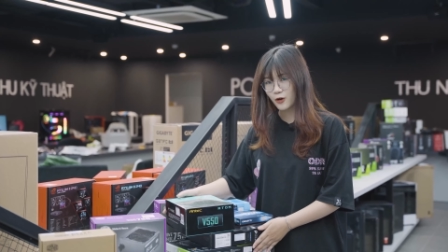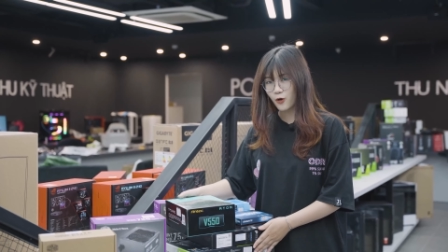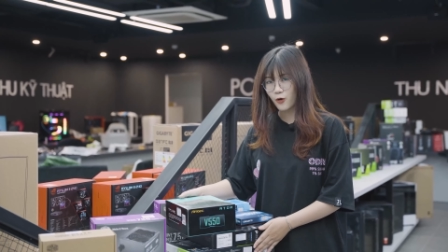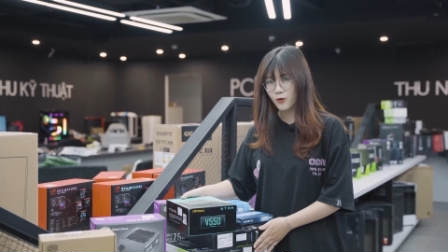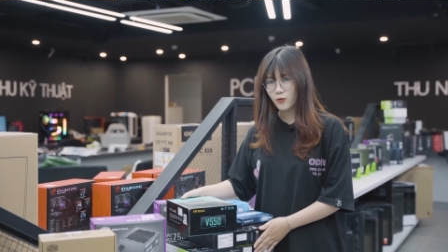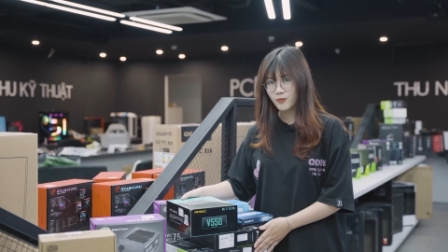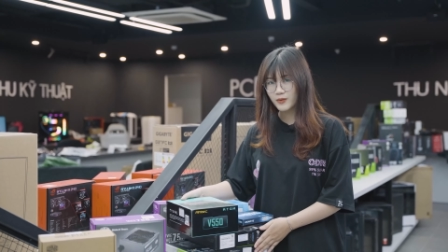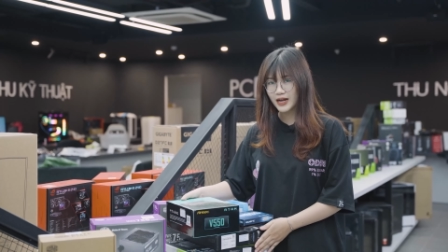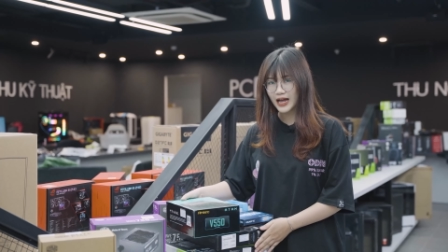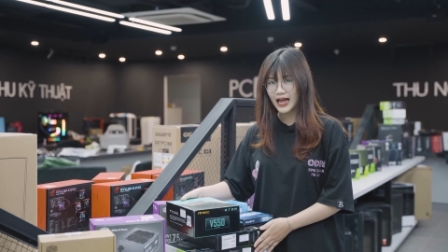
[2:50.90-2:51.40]

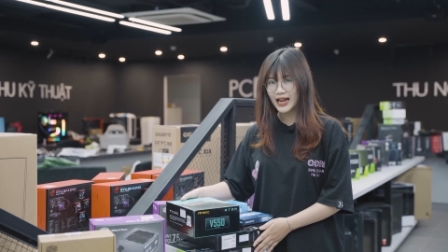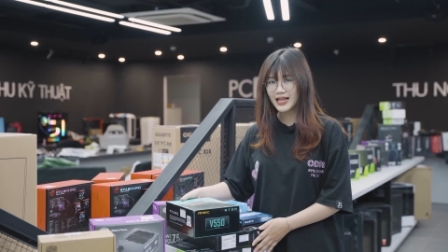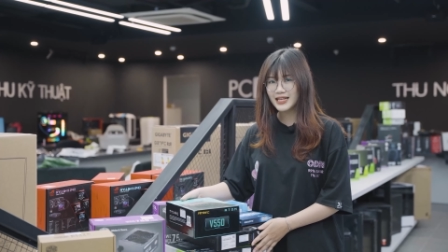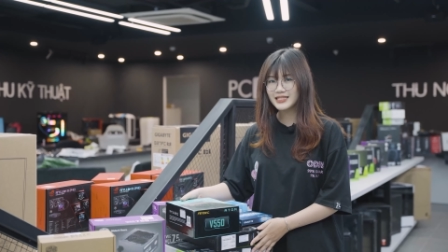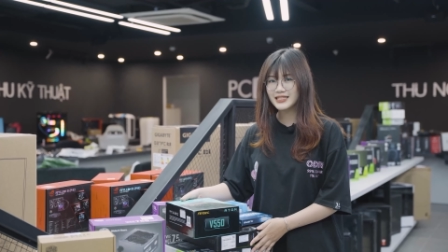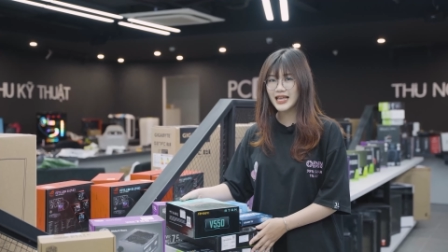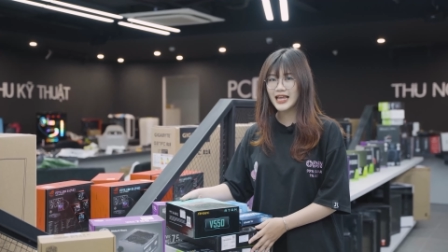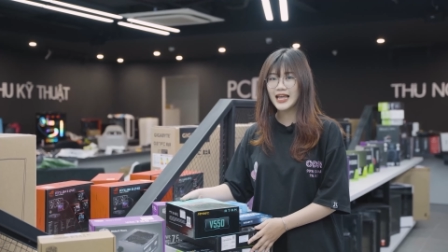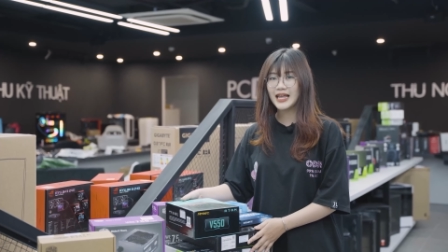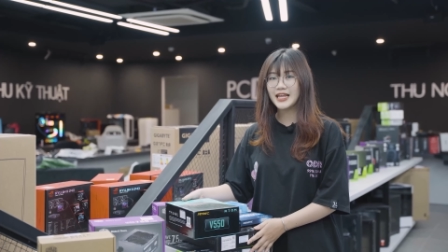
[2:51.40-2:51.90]
nó cũng khá
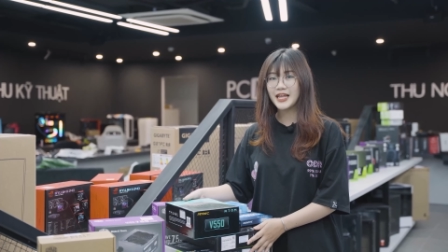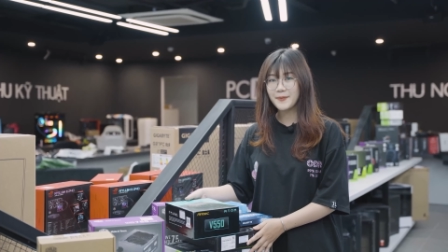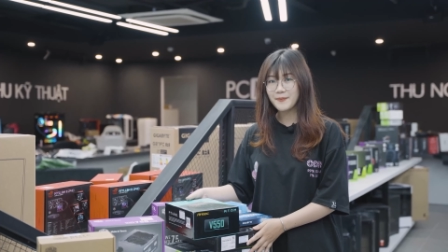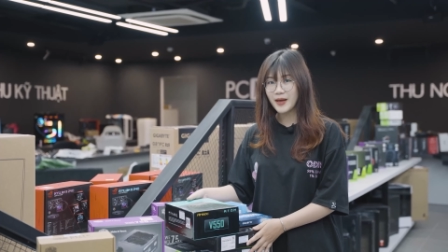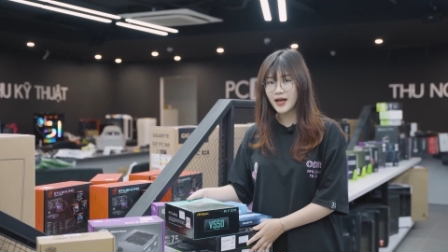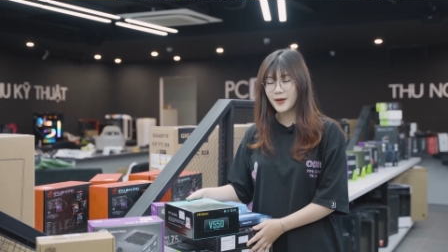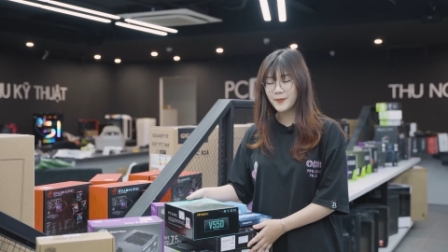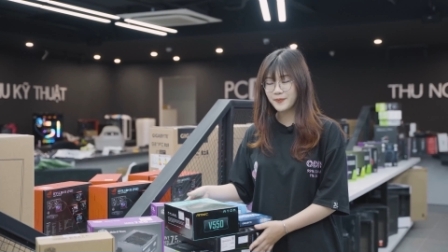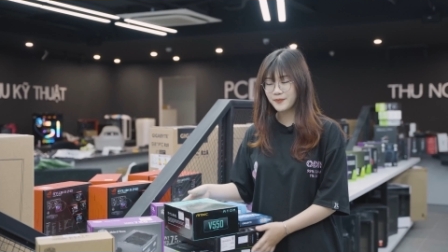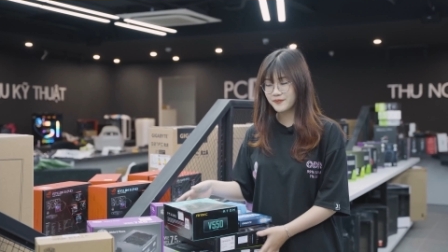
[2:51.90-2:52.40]
là rẻ anh
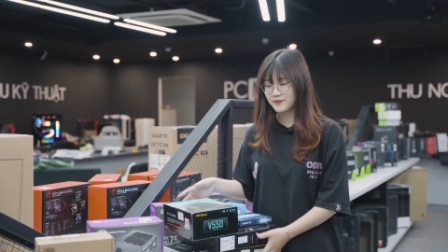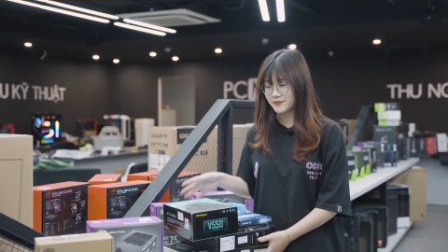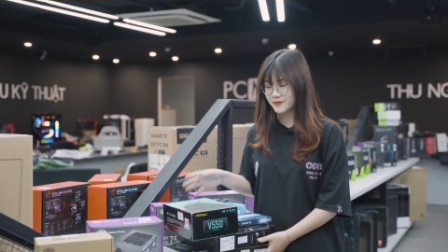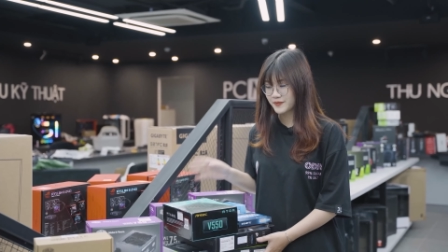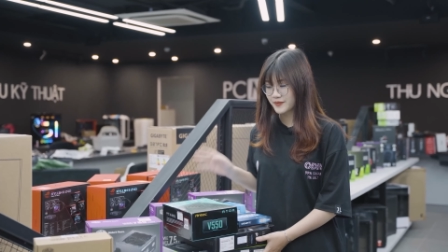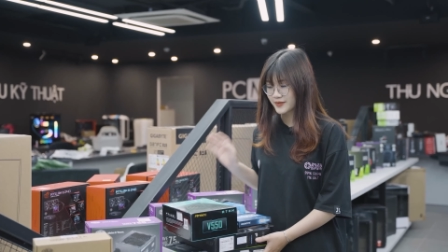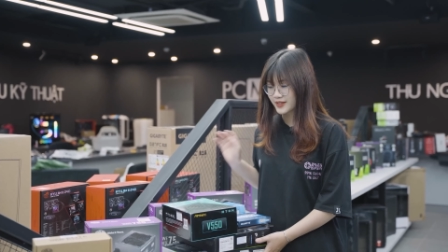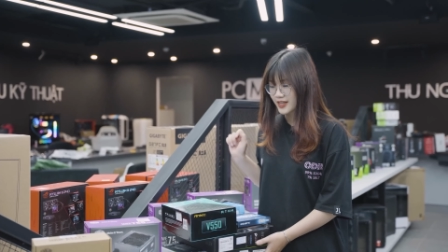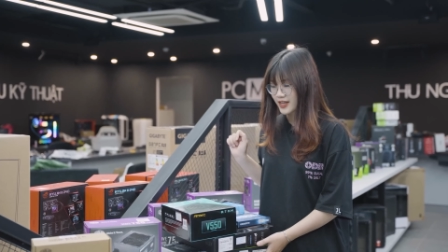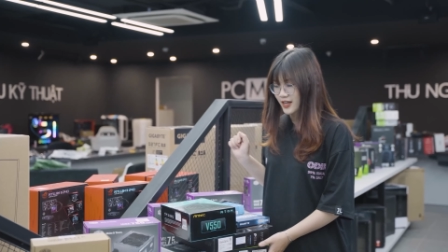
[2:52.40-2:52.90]
em ạ
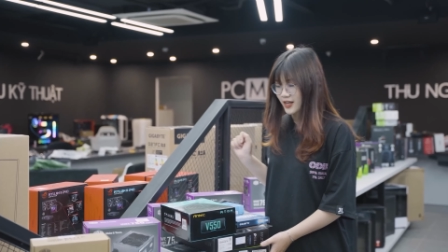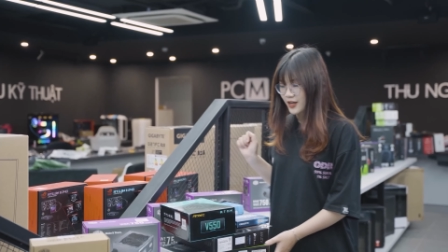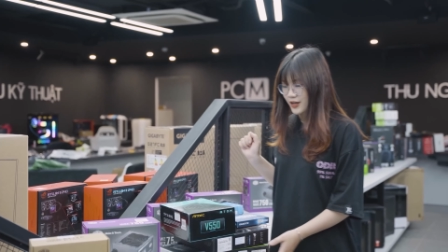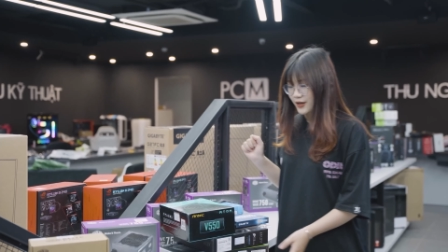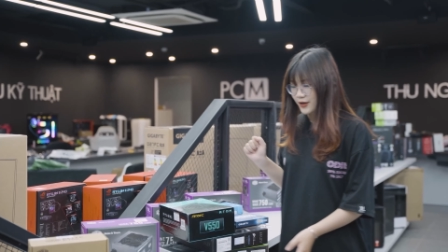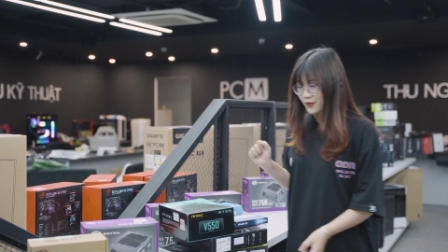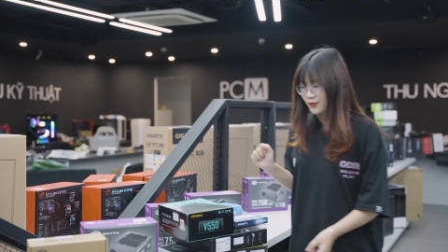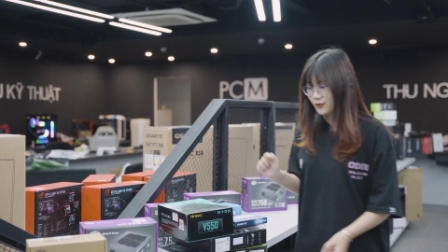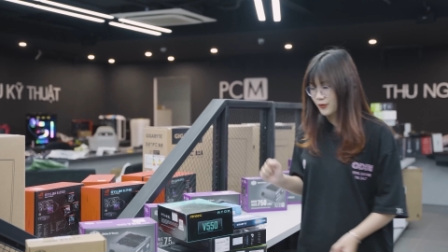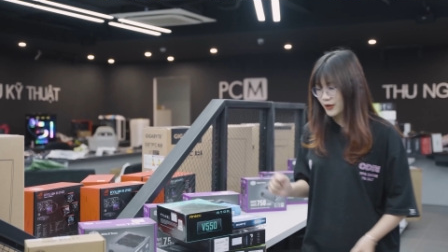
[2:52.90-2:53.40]

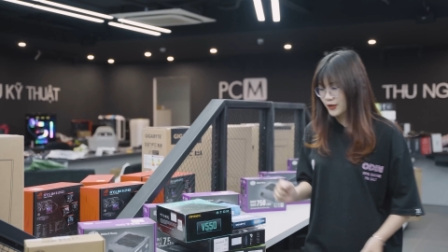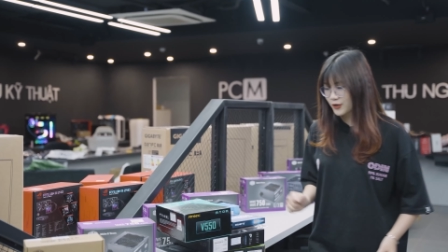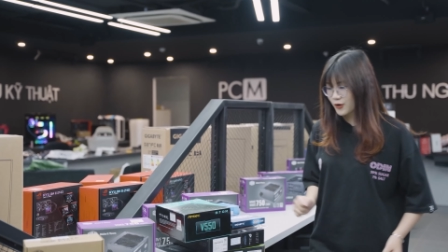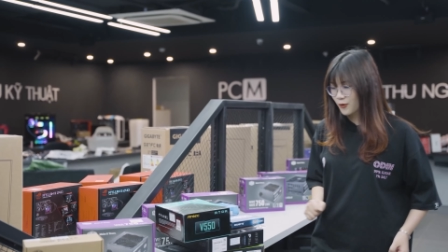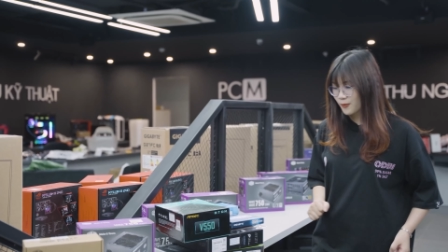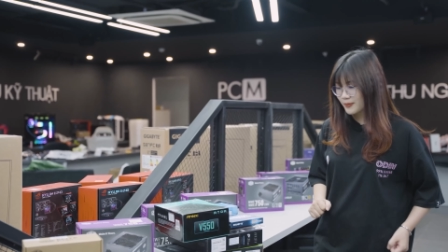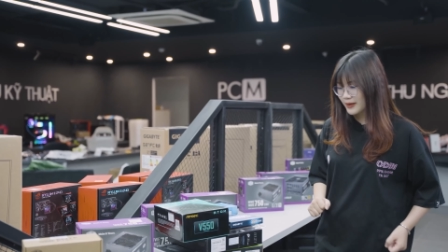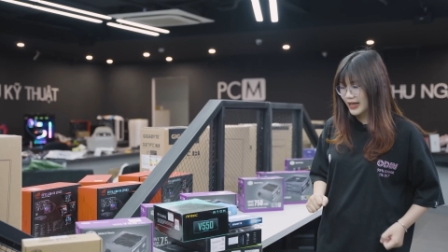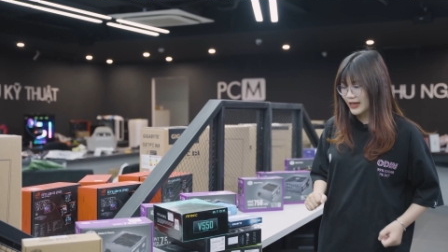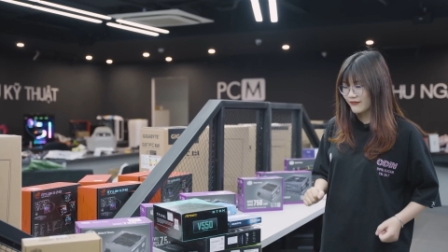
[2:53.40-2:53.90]
cuối
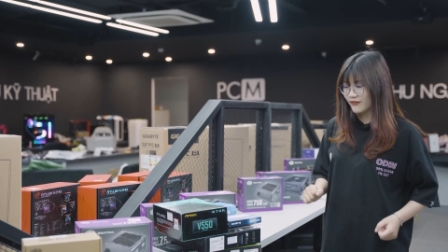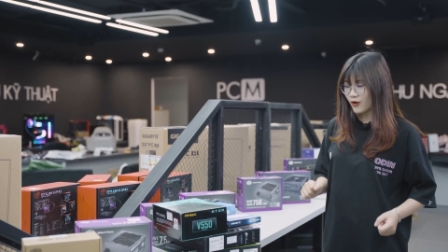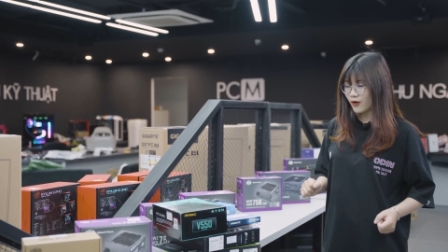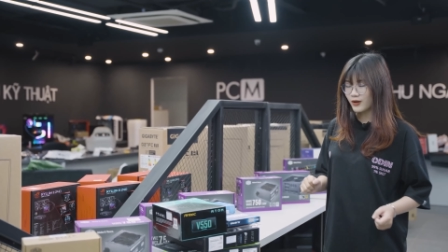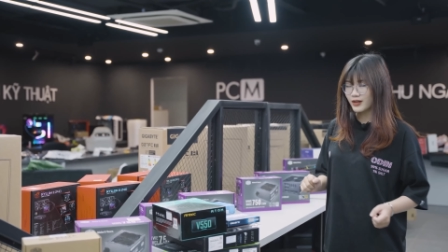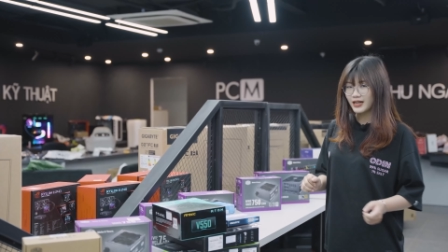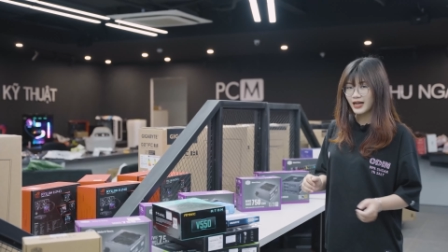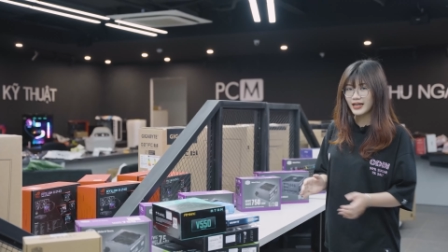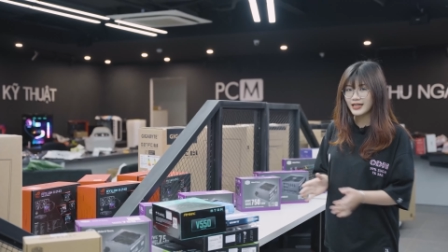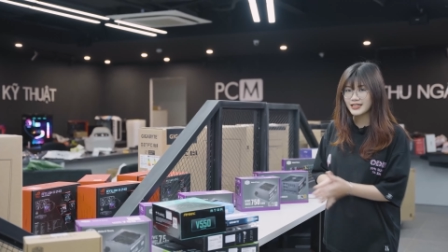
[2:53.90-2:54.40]
cùng là vỏ
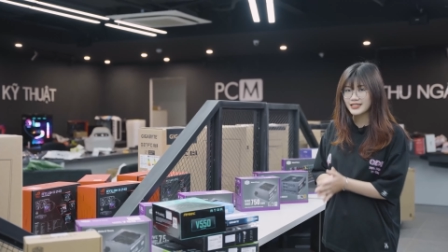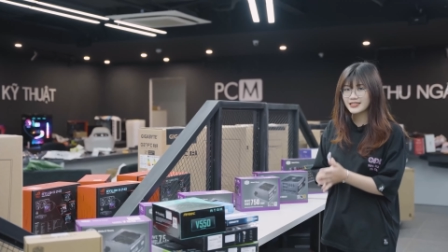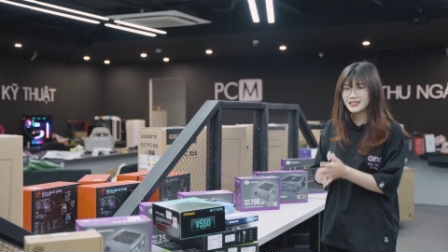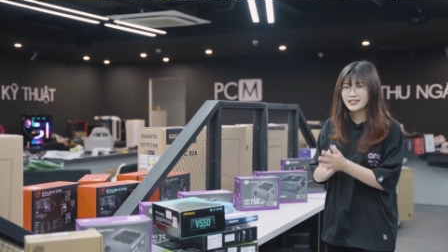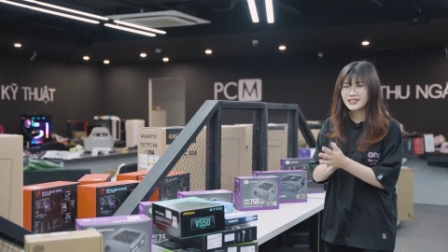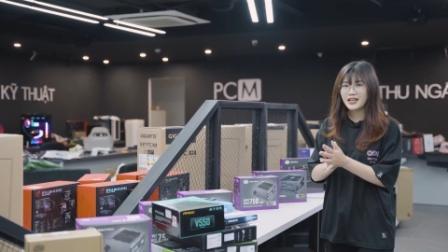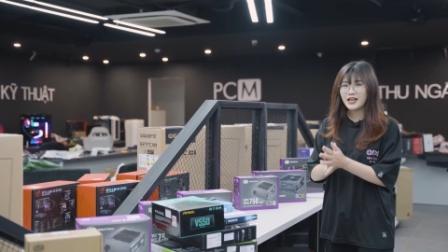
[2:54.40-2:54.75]
cây